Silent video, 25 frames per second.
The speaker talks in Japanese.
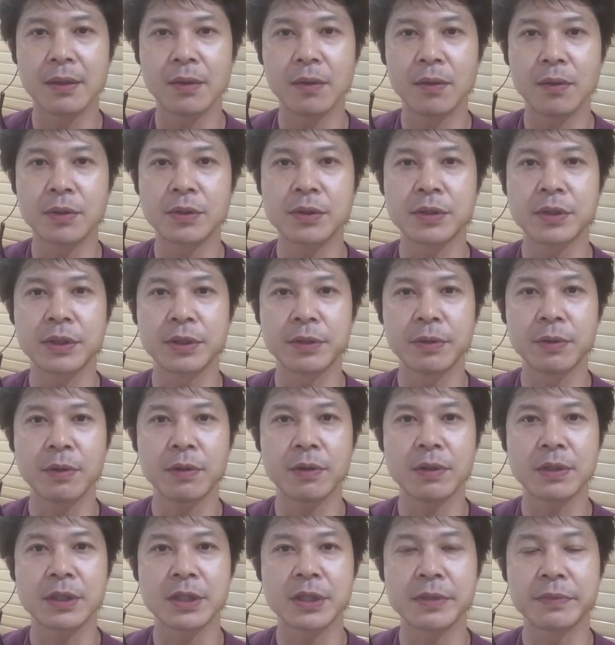お薬
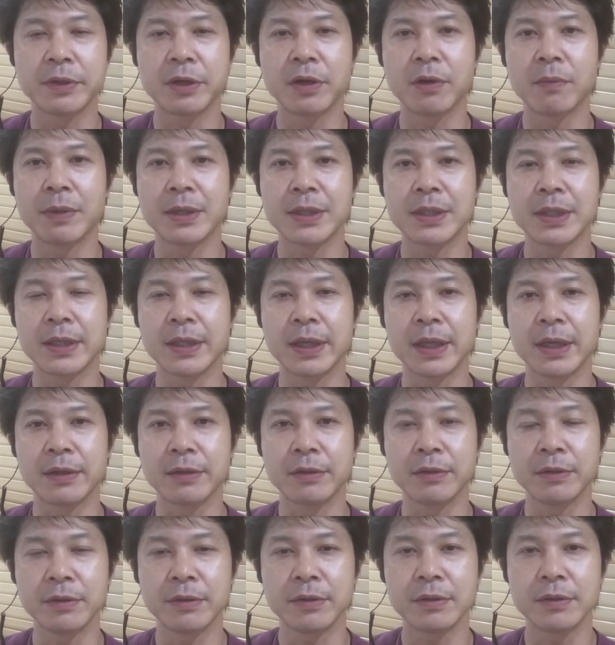を染み込ませてい
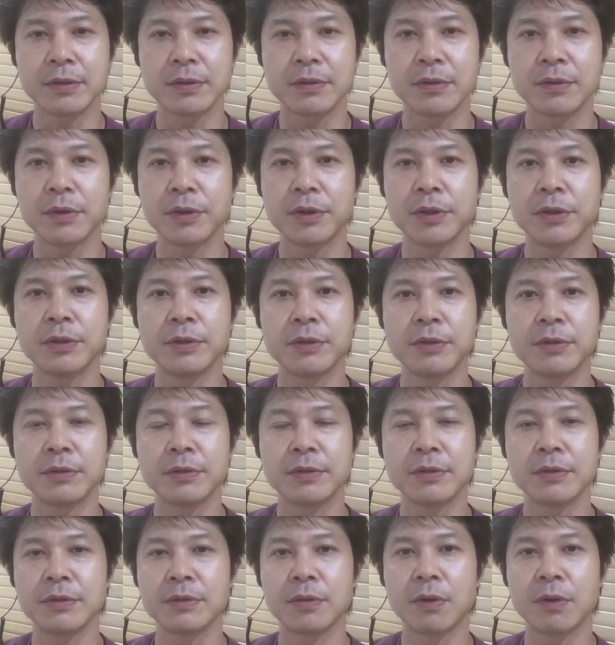くという、うん、